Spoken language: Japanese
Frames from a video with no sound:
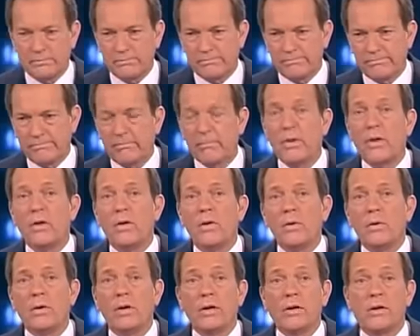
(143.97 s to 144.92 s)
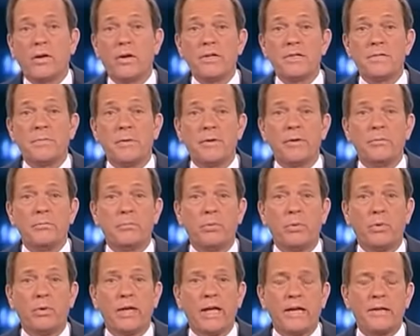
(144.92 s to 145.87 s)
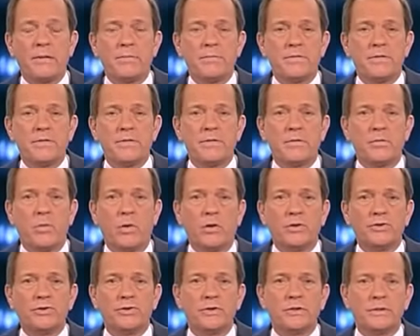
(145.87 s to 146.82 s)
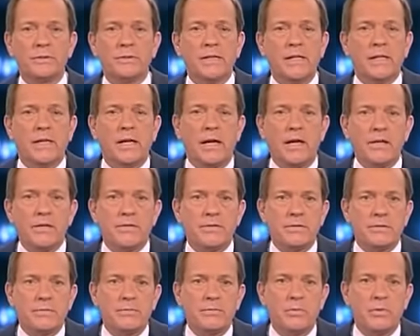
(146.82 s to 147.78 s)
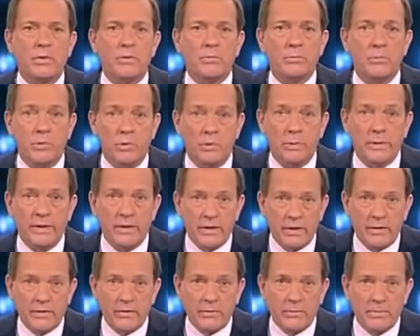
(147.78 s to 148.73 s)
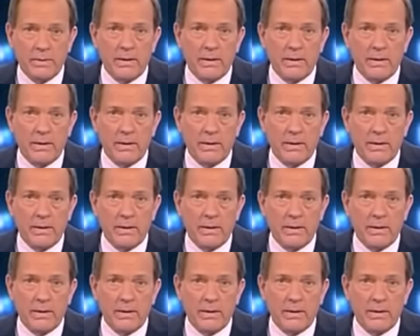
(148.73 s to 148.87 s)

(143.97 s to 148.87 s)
が出頭したと言っています。ポール・アダムスがワシントンにいます。